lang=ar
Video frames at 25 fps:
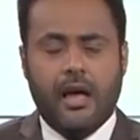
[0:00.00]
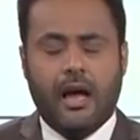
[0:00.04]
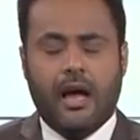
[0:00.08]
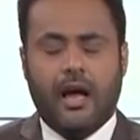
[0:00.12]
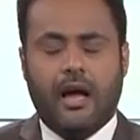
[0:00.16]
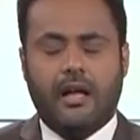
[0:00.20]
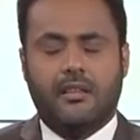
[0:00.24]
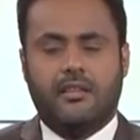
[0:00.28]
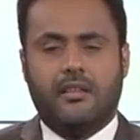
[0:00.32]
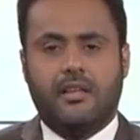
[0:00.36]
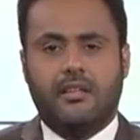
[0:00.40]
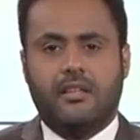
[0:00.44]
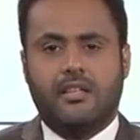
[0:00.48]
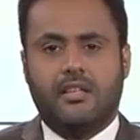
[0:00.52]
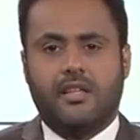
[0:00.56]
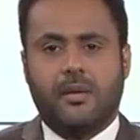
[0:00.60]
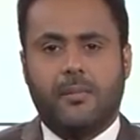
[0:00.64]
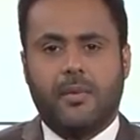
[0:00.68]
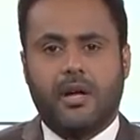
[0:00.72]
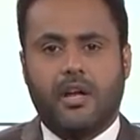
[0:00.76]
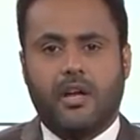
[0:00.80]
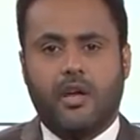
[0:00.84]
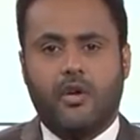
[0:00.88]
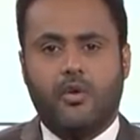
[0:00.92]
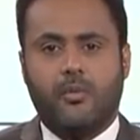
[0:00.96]
حتى
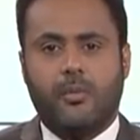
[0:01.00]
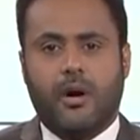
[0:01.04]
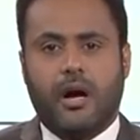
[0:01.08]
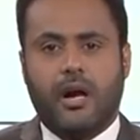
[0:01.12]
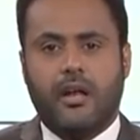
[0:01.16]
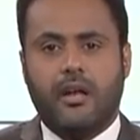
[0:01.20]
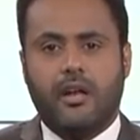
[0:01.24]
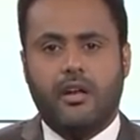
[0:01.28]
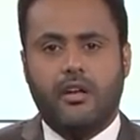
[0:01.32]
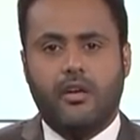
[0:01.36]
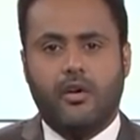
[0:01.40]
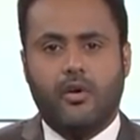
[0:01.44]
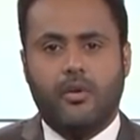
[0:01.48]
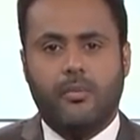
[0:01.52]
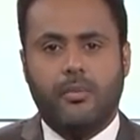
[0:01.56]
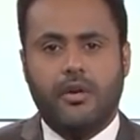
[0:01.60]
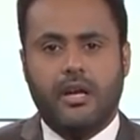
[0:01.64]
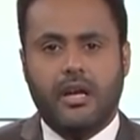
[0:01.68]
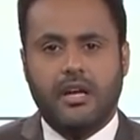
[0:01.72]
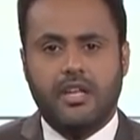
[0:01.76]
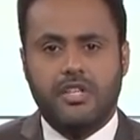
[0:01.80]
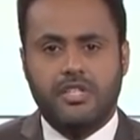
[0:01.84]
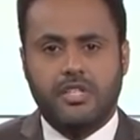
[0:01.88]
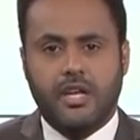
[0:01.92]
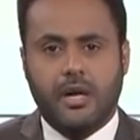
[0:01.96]
تتمكنوا معنا اليوم من
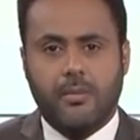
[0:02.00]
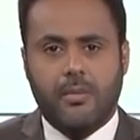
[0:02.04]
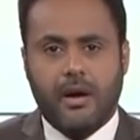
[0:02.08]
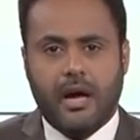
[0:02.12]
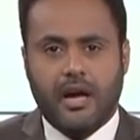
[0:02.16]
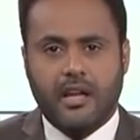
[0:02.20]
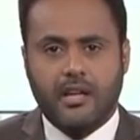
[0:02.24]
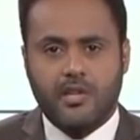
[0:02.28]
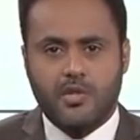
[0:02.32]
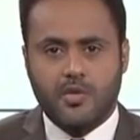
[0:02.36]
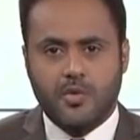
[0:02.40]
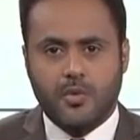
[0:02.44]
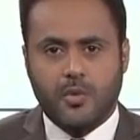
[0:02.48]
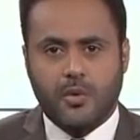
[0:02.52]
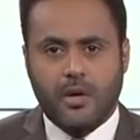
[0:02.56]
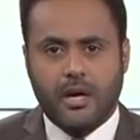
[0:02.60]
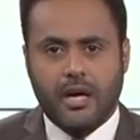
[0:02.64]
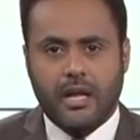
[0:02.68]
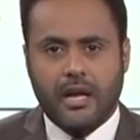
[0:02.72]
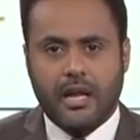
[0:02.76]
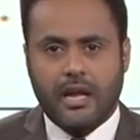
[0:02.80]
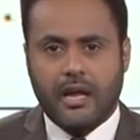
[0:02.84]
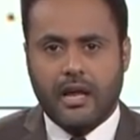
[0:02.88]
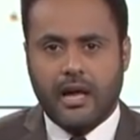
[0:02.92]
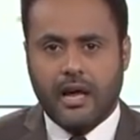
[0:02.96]
الإجابة على
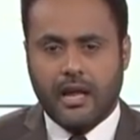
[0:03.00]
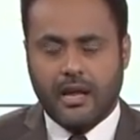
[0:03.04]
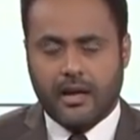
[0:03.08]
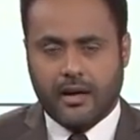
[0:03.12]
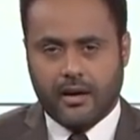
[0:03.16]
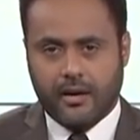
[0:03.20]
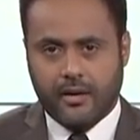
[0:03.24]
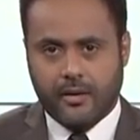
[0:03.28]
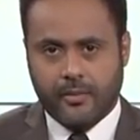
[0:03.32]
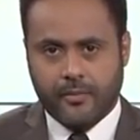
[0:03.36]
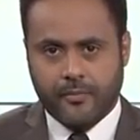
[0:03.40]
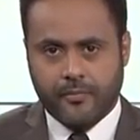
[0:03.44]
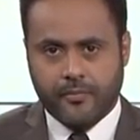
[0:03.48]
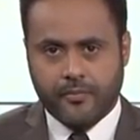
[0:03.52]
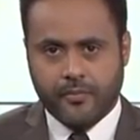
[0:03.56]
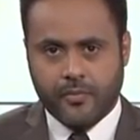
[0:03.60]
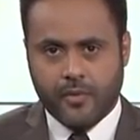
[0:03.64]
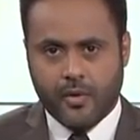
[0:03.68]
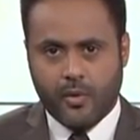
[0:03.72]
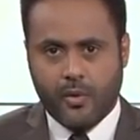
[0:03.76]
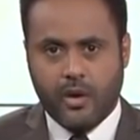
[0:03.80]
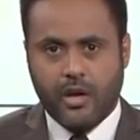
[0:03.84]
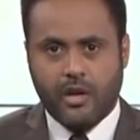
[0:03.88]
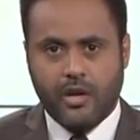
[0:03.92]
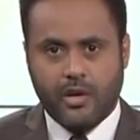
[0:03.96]
سؤال الحلقة
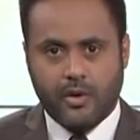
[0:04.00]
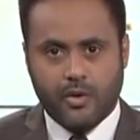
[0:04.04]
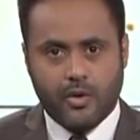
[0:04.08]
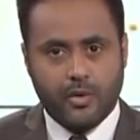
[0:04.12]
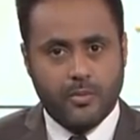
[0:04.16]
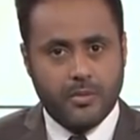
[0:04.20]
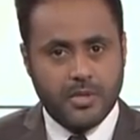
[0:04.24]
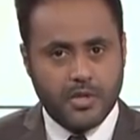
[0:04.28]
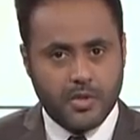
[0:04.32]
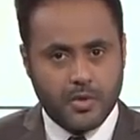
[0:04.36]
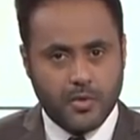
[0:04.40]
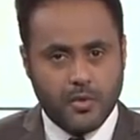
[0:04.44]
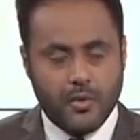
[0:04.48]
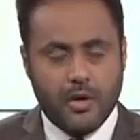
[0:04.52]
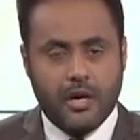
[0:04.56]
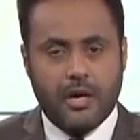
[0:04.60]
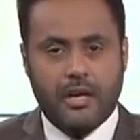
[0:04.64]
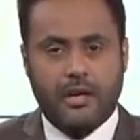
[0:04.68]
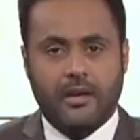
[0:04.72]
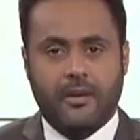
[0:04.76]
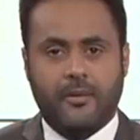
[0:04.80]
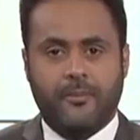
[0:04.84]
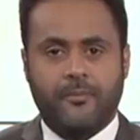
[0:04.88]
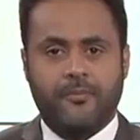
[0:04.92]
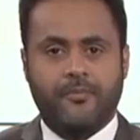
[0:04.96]
وإليكم
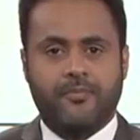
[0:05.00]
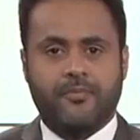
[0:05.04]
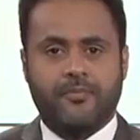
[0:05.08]
السؤال